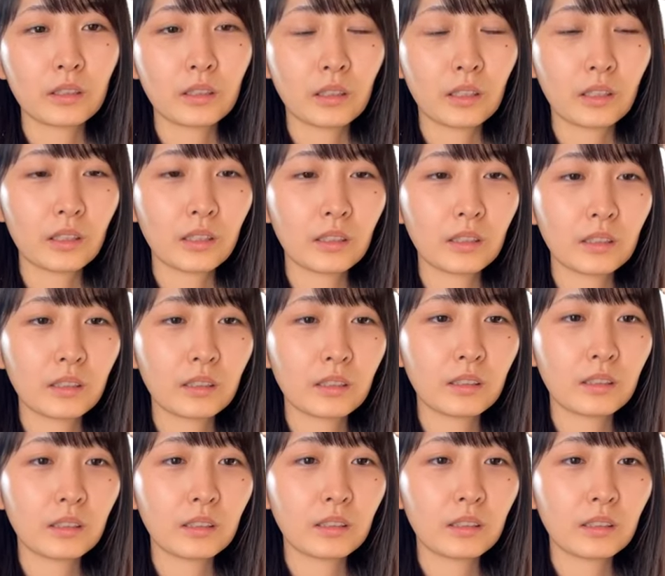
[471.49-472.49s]
ね
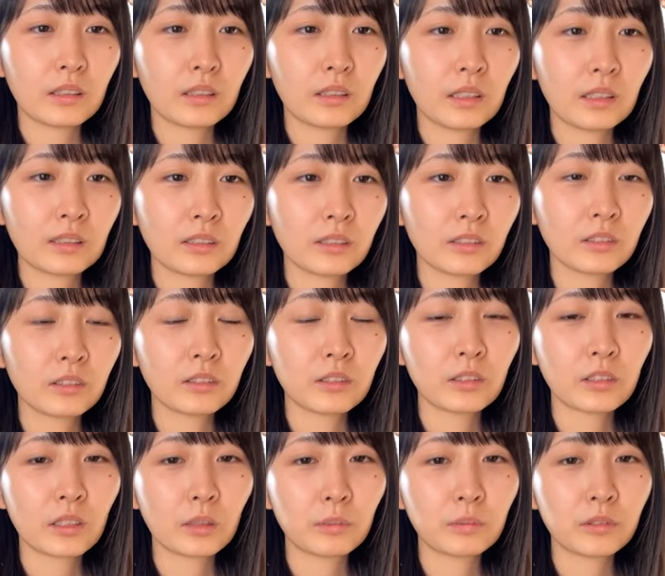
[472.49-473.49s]
発音
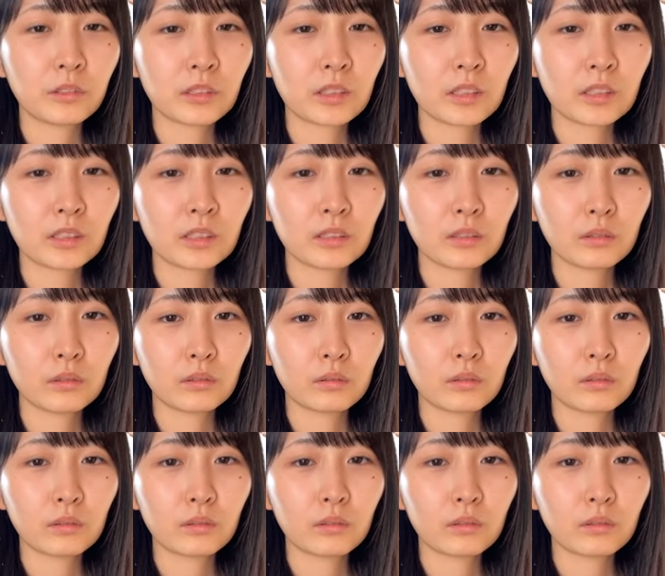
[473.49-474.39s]
とか難しそう